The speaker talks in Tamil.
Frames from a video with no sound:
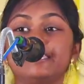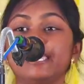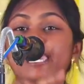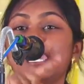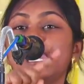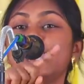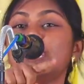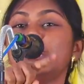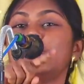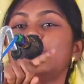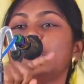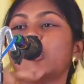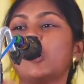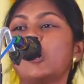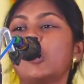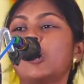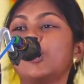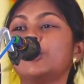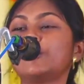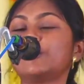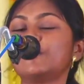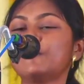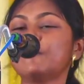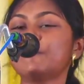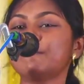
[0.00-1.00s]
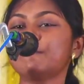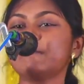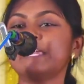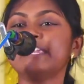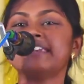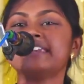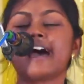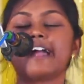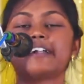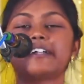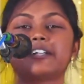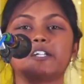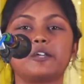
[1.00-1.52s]
எல்லோரும்
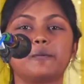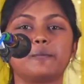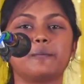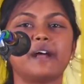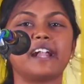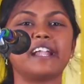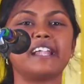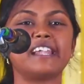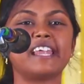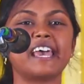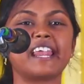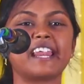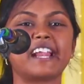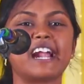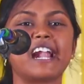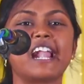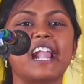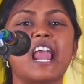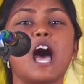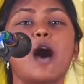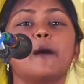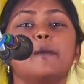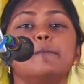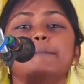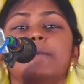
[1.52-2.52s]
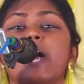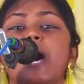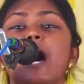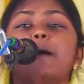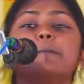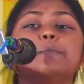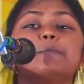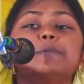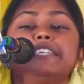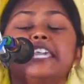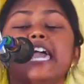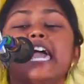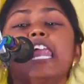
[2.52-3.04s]
மின்னாட்டு மன்னர்களாம்
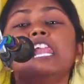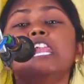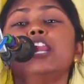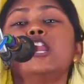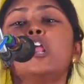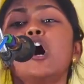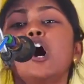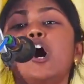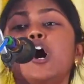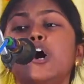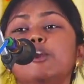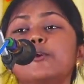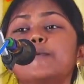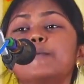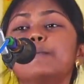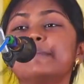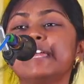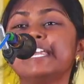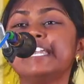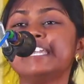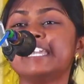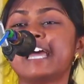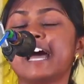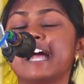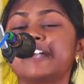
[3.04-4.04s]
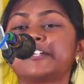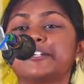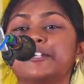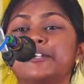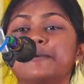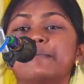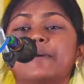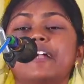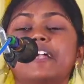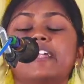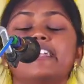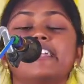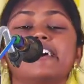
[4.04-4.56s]
நாம் எல்லோரும்
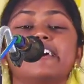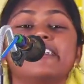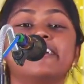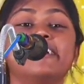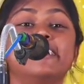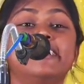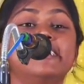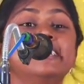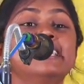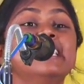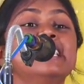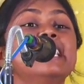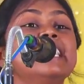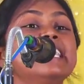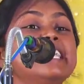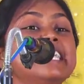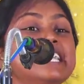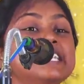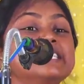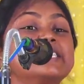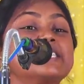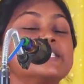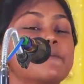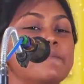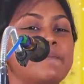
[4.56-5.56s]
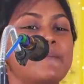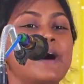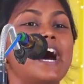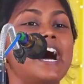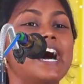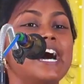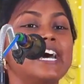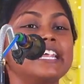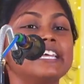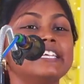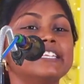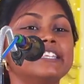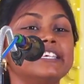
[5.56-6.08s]
மின்னாட்டு மன்னர்கள் என்ற
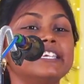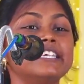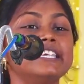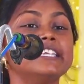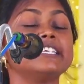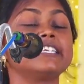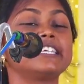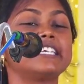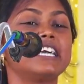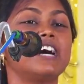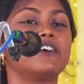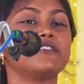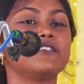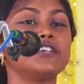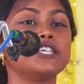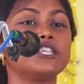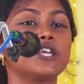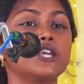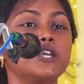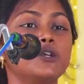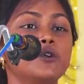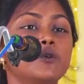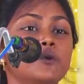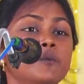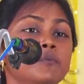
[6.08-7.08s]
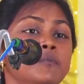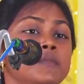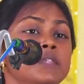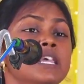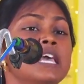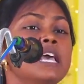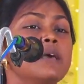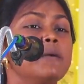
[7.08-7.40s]
பாரதியின் கவிதையும்